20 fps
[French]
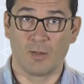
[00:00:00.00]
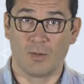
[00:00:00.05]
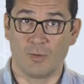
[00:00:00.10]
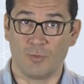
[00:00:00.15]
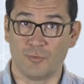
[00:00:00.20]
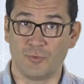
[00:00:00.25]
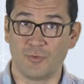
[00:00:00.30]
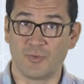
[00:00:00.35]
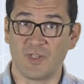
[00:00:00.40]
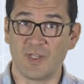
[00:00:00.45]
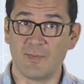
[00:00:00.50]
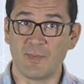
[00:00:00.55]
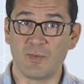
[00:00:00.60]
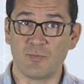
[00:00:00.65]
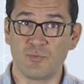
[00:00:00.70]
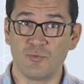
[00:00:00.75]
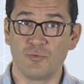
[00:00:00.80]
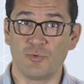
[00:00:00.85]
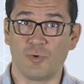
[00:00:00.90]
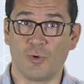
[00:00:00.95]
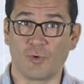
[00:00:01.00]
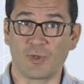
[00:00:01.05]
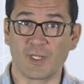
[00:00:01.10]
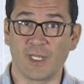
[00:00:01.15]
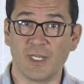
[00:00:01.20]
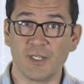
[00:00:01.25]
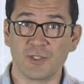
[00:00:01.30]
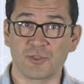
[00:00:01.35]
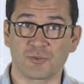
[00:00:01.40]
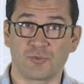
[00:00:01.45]
Le deuxième abus de
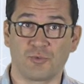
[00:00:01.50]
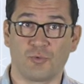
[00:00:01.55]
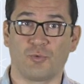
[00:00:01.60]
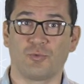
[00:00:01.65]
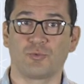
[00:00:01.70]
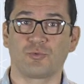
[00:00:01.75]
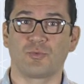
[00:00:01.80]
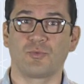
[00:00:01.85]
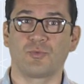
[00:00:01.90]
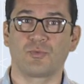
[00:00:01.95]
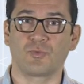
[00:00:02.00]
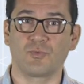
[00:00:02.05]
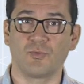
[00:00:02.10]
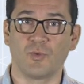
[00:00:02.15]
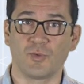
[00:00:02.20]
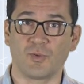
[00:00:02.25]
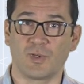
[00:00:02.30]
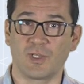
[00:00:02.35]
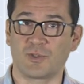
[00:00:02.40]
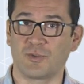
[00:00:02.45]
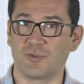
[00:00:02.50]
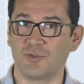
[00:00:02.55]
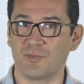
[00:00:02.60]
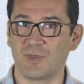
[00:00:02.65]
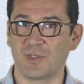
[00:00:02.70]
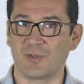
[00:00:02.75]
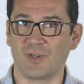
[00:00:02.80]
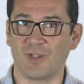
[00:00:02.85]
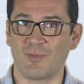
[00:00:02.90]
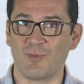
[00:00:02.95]
langage que l'on retrouve souvent dans
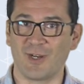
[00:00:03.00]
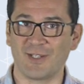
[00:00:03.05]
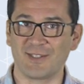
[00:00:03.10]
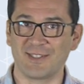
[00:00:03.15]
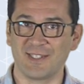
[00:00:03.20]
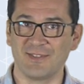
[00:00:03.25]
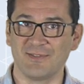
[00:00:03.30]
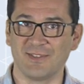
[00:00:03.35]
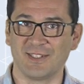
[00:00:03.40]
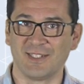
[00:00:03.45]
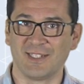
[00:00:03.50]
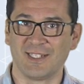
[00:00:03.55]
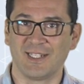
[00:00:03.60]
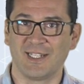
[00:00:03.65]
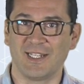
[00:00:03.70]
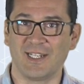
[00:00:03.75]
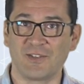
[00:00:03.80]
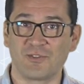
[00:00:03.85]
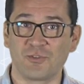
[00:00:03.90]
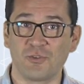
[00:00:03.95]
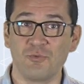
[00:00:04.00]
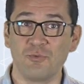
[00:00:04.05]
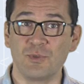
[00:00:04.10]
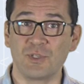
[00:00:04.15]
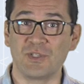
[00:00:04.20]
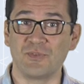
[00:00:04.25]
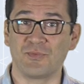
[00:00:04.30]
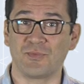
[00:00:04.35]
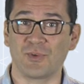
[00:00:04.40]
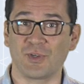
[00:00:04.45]
l'économie collaborative est celui
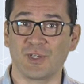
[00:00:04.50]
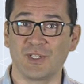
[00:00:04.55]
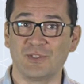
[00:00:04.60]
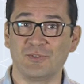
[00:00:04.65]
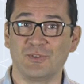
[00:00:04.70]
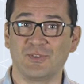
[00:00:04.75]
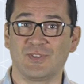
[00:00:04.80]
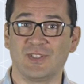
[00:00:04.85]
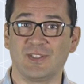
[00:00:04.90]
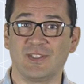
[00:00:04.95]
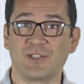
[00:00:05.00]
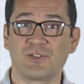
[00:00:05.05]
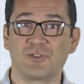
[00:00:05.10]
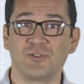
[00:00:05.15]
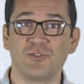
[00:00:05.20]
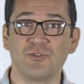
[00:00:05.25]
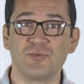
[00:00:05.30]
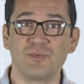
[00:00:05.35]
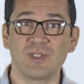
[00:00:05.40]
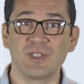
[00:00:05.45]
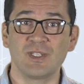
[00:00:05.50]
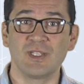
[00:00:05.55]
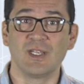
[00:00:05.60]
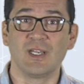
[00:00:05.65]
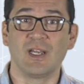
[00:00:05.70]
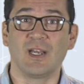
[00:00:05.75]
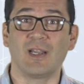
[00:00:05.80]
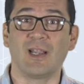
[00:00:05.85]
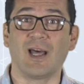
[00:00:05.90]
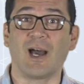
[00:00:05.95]
qui ferait de cette économie
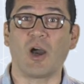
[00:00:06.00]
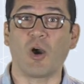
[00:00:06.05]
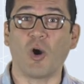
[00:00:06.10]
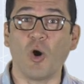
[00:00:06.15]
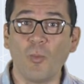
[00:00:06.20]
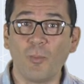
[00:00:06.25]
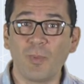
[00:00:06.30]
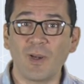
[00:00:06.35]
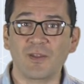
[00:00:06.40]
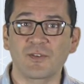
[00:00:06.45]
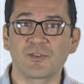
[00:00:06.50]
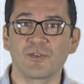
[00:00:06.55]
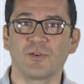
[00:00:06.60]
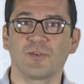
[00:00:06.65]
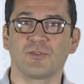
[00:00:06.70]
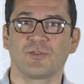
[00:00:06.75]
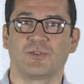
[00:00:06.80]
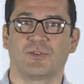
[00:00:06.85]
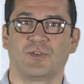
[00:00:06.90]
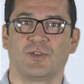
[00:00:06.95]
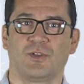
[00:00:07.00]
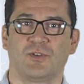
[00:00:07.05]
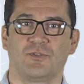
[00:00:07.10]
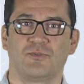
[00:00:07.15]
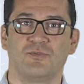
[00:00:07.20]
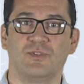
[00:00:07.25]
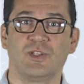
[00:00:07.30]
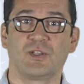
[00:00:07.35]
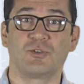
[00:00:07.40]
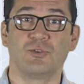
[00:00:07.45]
la remplaçante
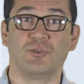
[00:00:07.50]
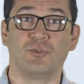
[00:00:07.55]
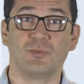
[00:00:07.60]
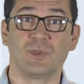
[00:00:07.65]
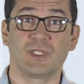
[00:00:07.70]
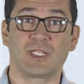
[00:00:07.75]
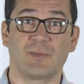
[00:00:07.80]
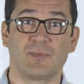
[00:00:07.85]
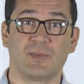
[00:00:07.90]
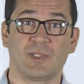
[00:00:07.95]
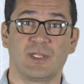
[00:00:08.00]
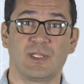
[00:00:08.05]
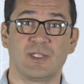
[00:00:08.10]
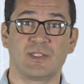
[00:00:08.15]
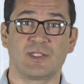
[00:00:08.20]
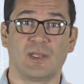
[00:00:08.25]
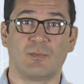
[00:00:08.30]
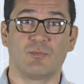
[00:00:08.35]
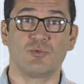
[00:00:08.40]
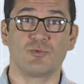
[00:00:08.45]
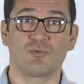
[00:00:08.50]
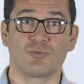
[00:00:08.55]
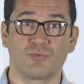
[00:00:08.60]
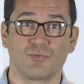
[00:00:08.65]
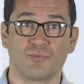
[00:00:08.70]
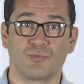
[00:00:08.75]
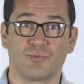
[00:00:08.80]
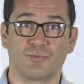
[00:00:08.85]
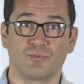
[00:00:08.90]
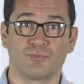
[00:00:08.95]
d'une économie capitaliste à bout de
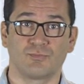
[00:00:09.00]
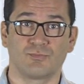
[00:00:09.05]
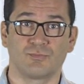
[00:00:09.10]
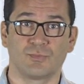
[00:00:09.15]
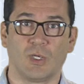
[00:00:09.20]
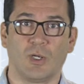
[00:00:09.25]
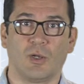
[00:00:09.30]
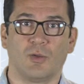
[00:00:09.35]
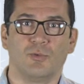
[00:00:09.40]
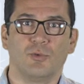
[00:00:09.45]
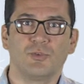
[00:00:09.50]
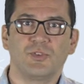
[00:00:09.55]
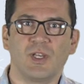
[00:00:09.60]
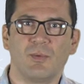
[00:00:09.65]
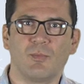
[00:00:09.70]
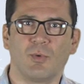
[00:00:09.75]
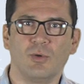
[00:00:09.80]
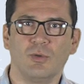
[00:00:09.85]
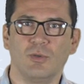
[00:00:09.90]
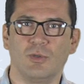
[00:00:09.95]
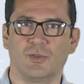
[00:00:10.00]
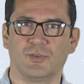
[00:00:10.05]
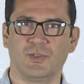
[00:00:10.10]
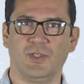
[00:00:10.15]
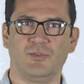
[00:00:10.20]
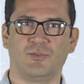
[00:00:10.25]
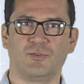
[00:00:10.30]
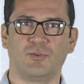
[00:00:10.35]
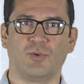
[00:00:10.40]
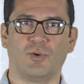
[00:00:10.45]
souffle, notamment en
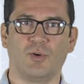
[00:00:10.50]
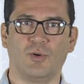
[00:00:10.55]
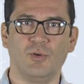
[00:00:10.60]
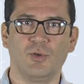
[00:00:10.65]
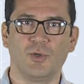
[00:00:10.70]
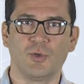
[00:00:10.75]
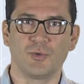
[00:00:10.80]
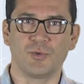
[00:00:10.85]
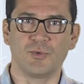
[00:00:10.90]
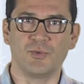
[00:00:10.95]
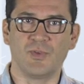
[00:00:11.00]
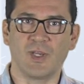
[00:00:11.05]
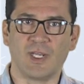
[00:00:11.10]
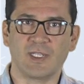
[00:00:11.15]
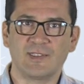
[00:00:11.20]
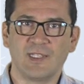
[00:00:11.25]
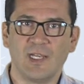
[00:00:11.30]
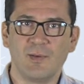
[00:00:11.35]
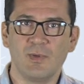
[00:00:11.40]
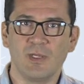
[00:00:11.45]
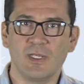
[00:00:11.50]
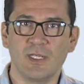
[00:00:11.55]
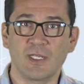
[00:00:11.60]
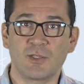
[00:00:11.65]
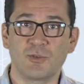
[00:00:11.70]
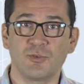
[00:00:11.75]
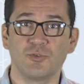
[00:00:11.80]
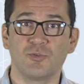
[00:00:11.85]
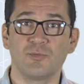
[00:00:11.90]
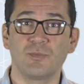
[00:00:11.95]
instaurant une véritable
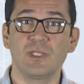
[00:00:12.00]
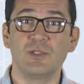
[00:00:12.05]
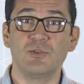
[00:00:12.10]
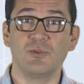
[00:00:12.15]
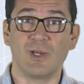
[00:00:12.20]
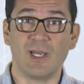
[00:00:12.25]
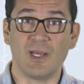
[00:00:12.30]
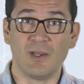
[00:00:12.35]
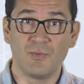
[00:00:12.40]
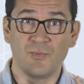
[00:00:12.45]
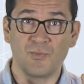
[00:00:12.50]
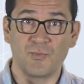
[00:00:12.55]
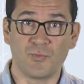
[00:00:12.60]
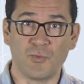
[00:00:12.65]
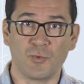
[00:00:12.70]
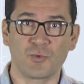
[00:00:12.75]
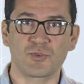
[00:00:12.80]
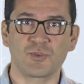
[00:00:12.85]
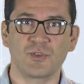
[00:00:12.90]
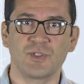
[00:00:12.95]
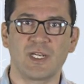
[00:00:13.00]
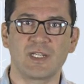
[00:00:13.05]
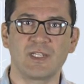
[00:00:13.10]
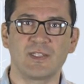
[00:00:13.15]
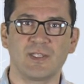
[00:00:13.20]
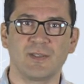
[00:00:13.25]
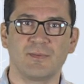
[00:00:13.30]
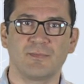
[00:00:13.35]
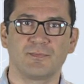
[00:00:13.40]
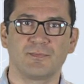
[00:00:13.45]
économie de la fonctionnalité.